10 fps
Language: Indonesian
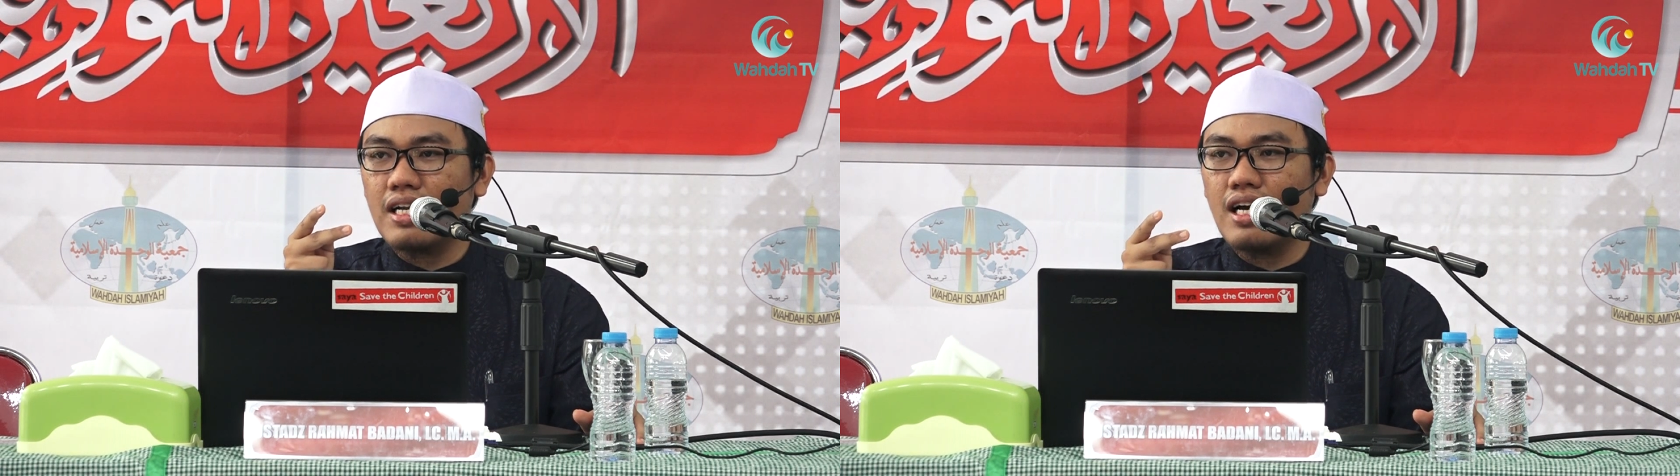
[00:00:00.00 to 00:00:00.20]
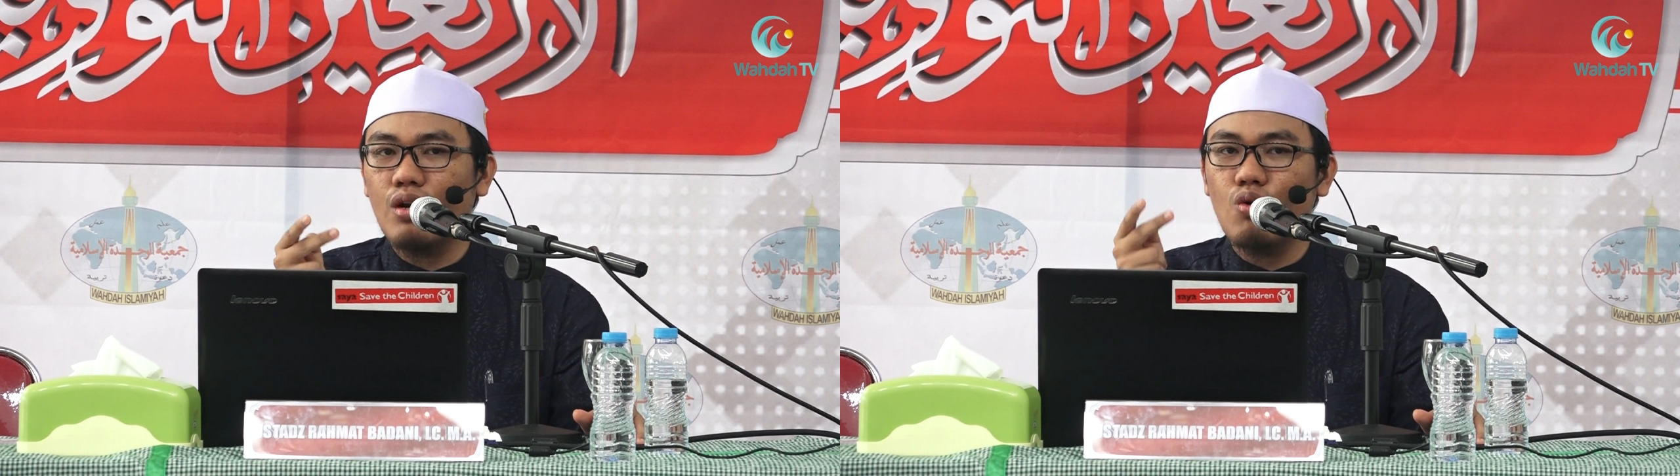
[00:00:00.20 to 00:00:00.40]

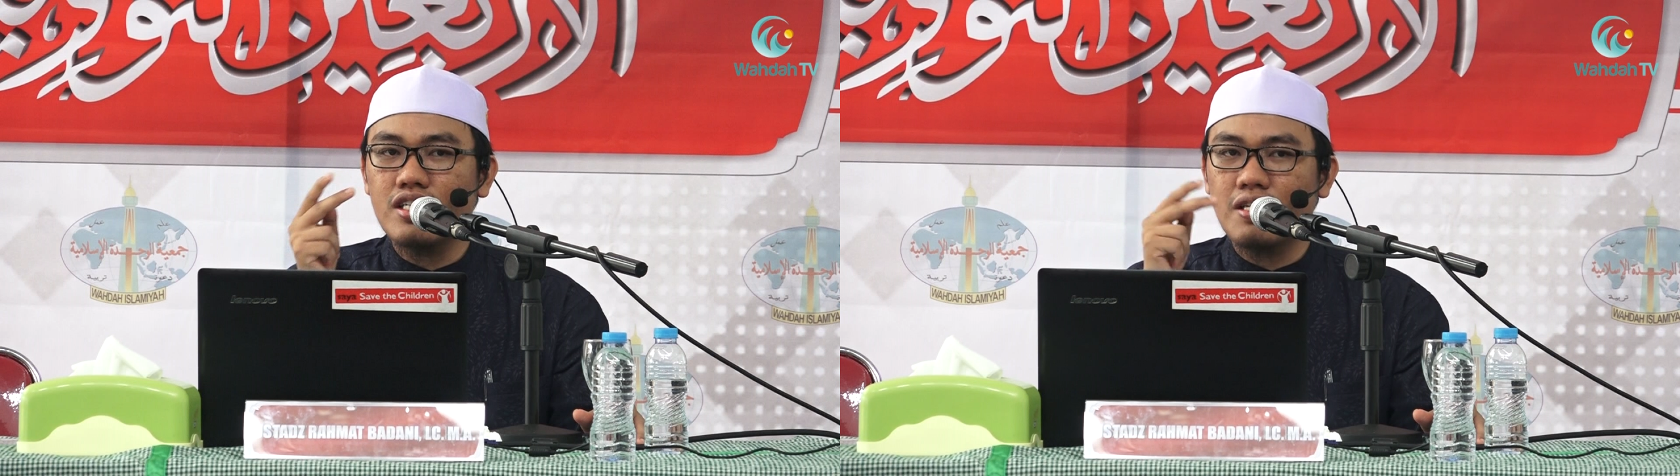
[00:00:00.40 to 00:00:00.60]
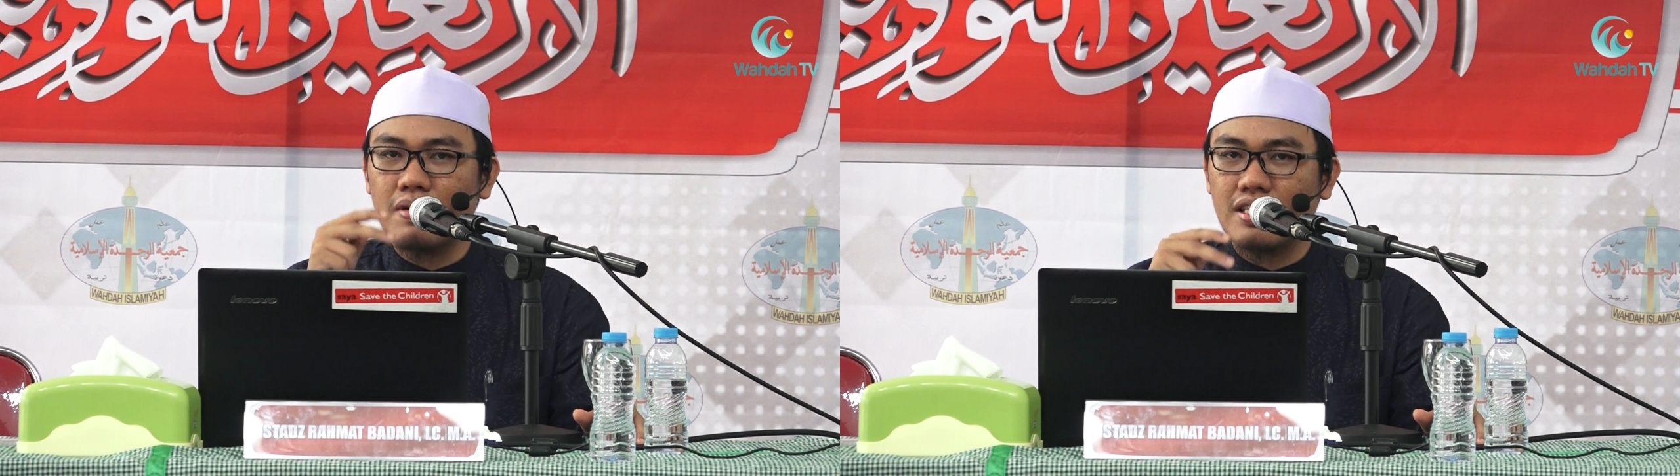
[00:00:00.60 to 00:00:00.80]
padahal
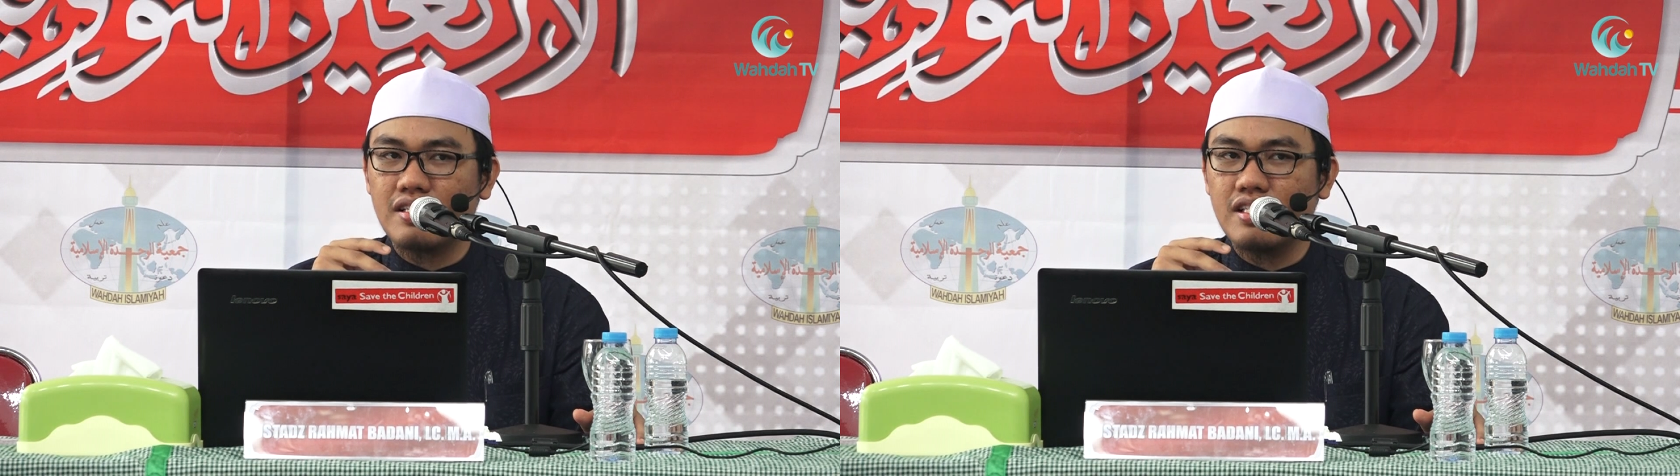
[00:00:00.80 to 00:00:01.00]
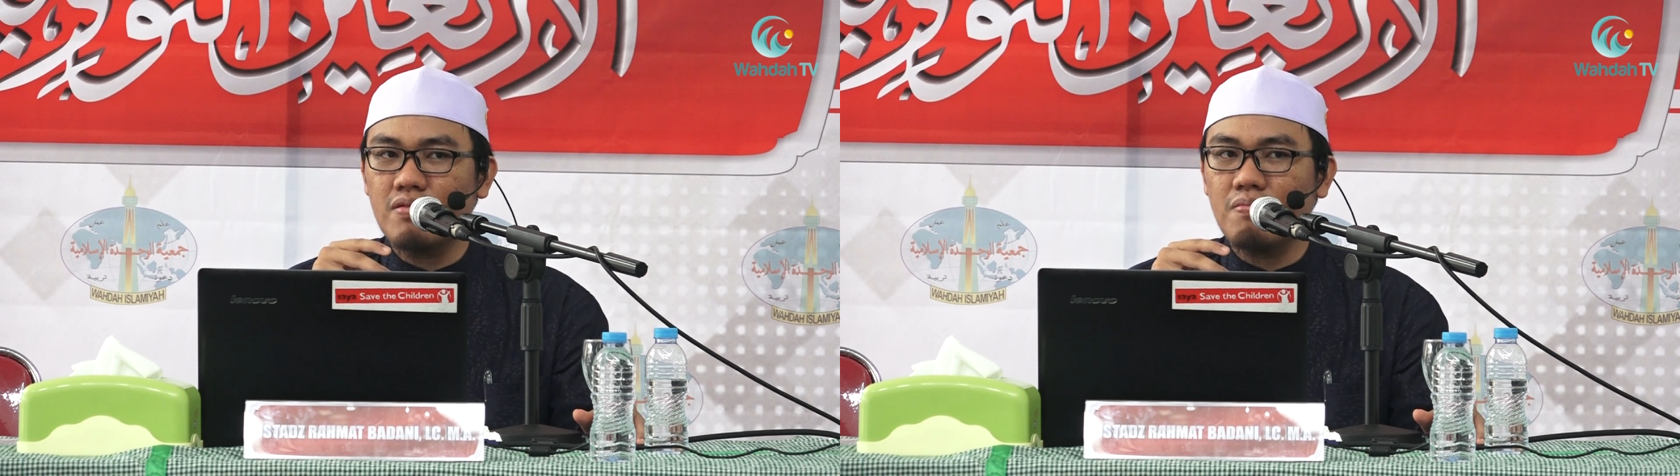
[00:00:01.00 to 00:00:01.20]
wajib
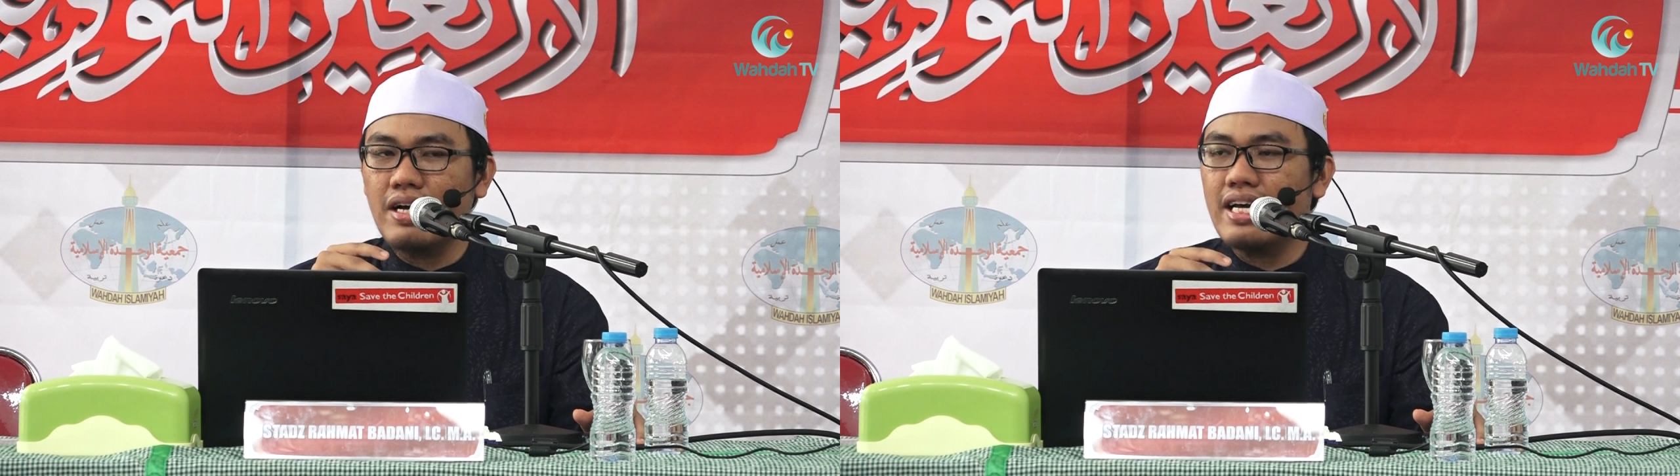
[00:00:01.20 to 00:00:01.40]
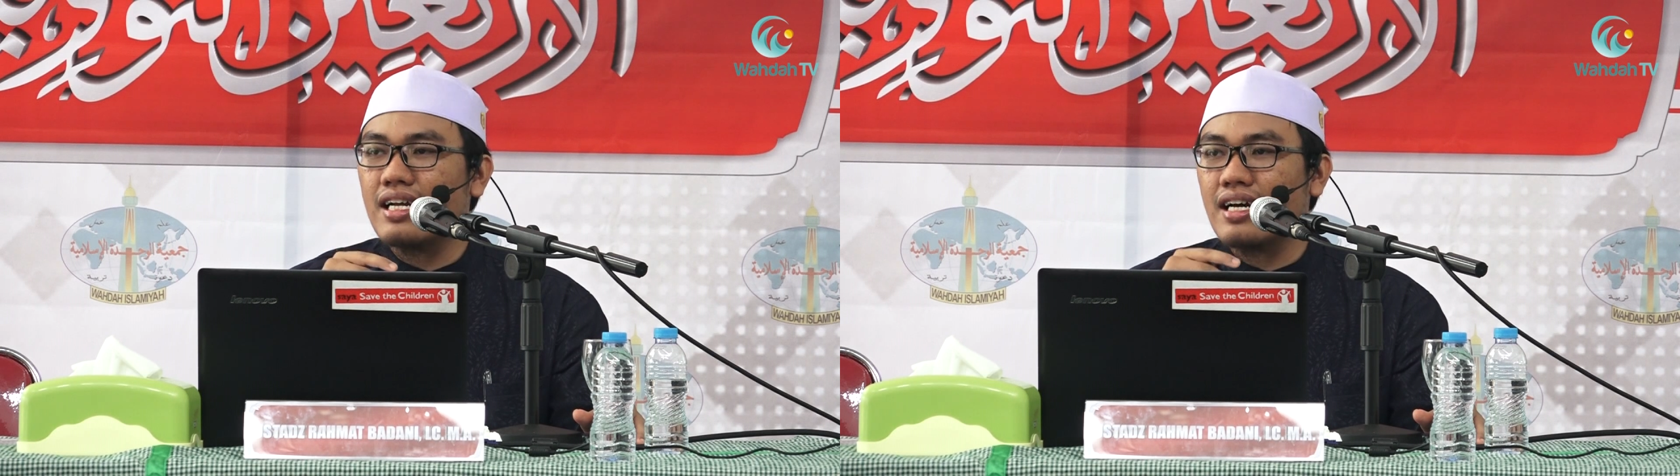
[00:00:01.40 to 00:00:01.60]
atas dia
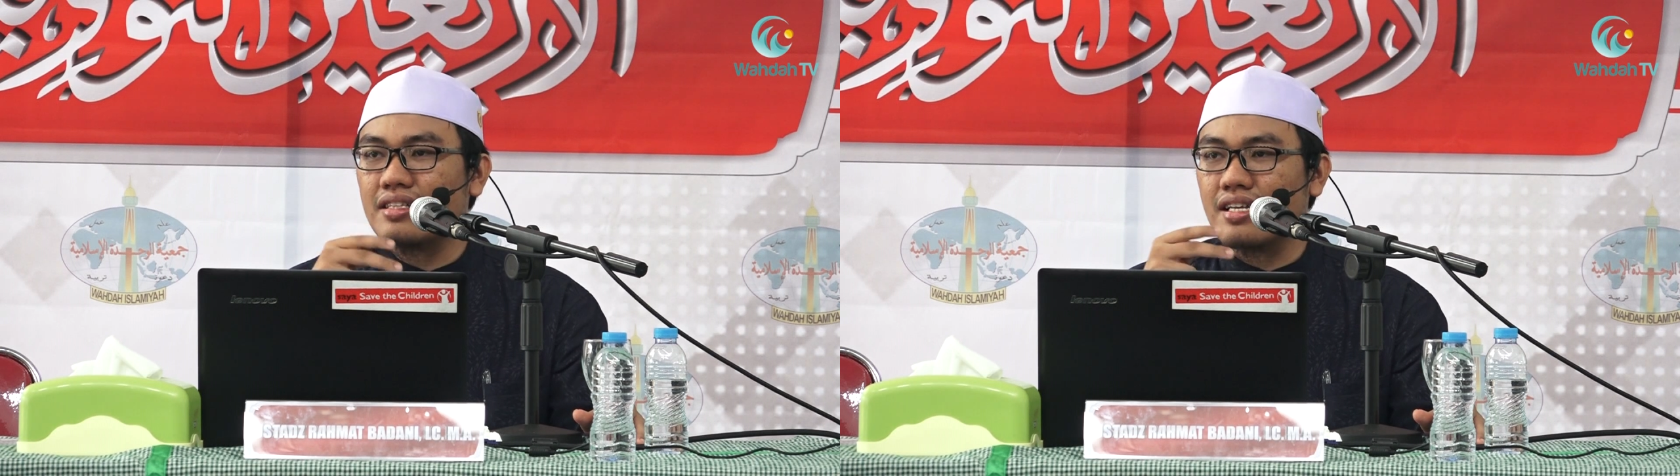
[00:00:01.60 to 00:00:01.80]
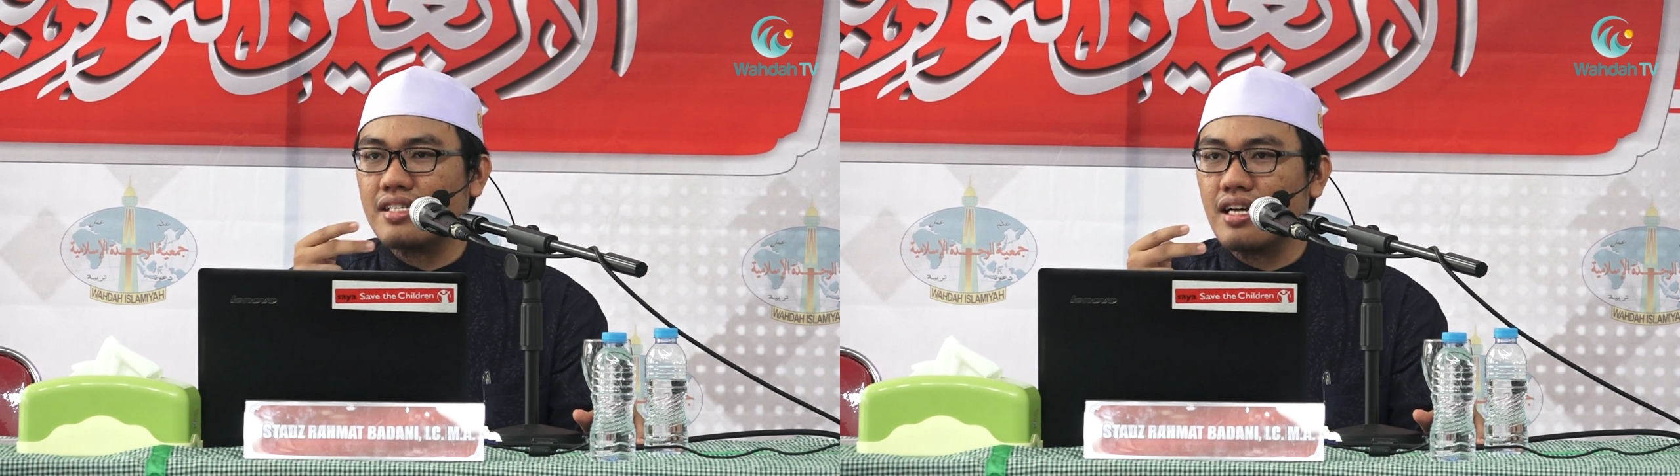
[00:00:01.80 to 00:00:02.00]
membayar
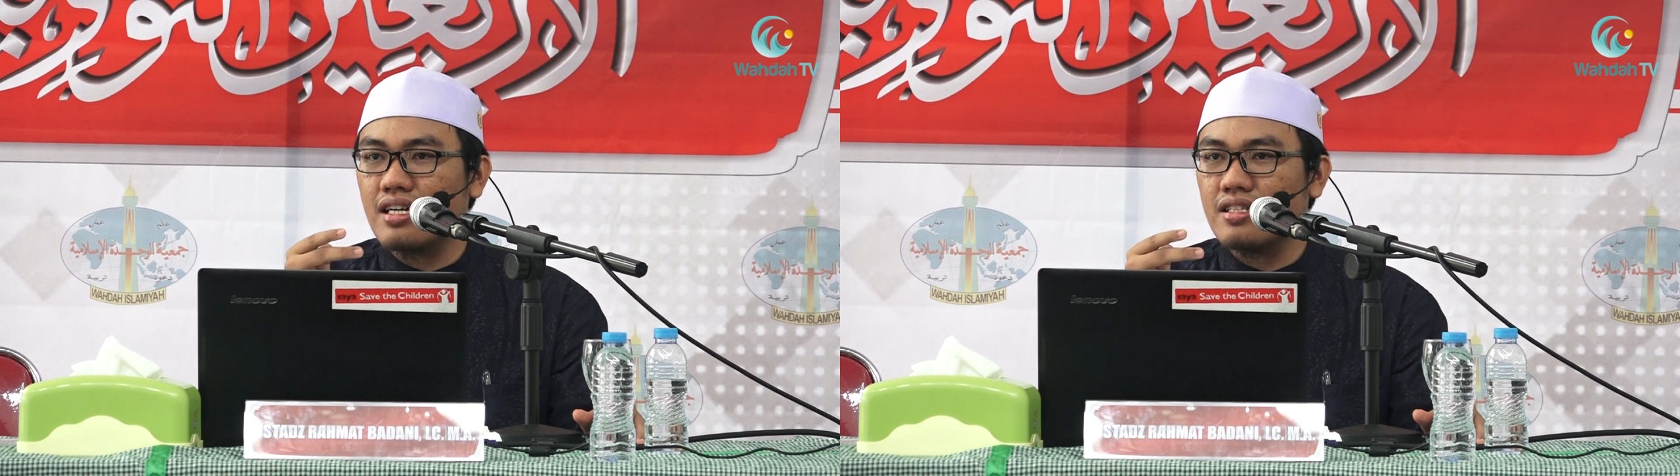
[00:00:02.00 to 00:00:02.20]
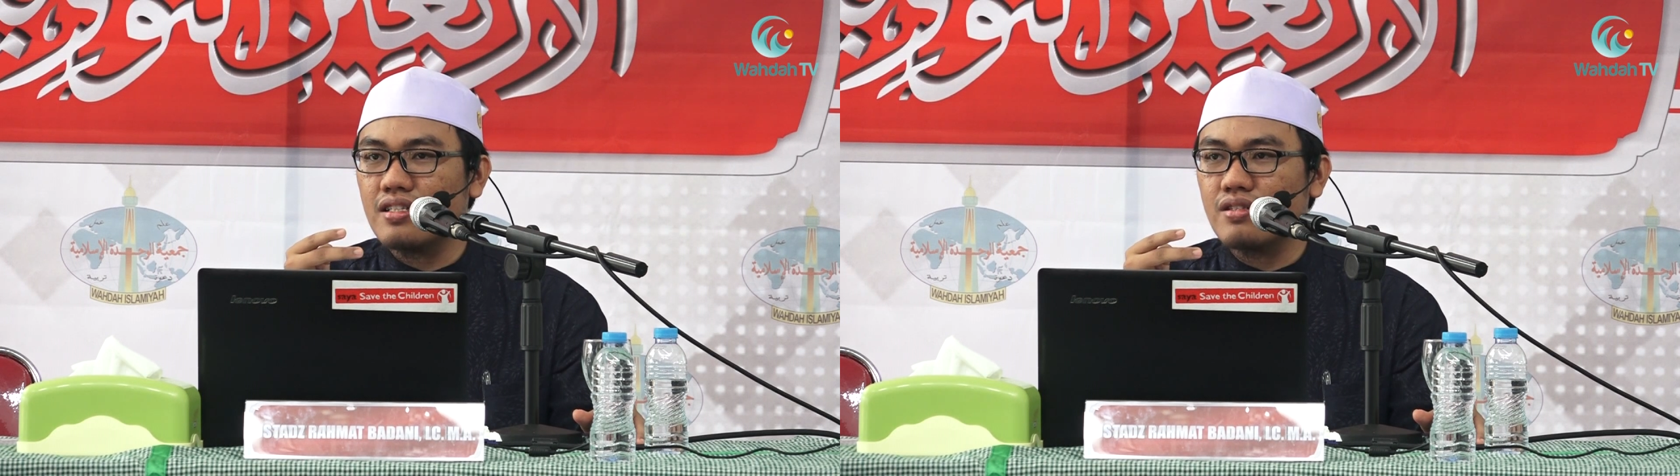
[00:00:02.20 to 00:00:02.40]
harta
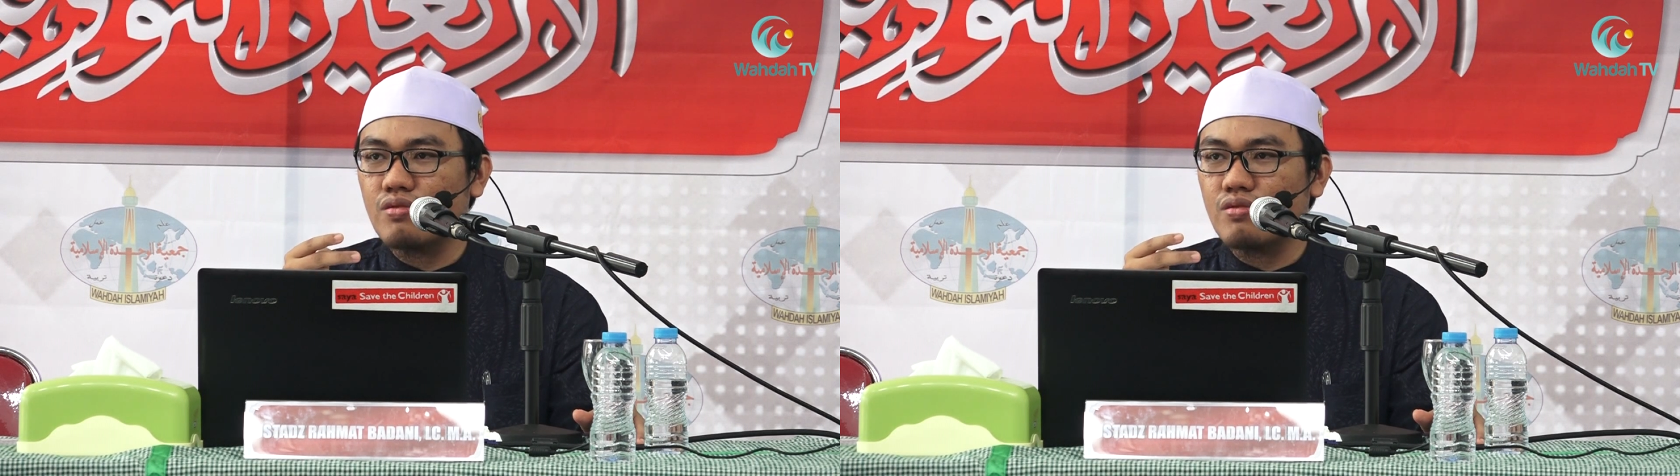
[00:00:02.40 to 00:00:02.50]
zakat,